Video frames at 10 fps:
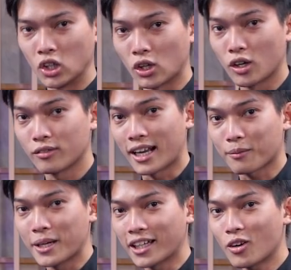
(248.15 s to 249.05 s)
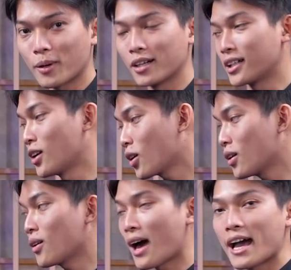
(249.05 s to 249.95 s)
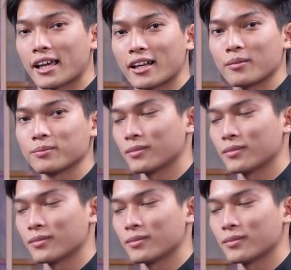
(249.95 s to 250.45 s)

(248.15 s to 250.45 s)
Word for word: rồi và đặc biệt cái con màn hình này nó có loa nha anh em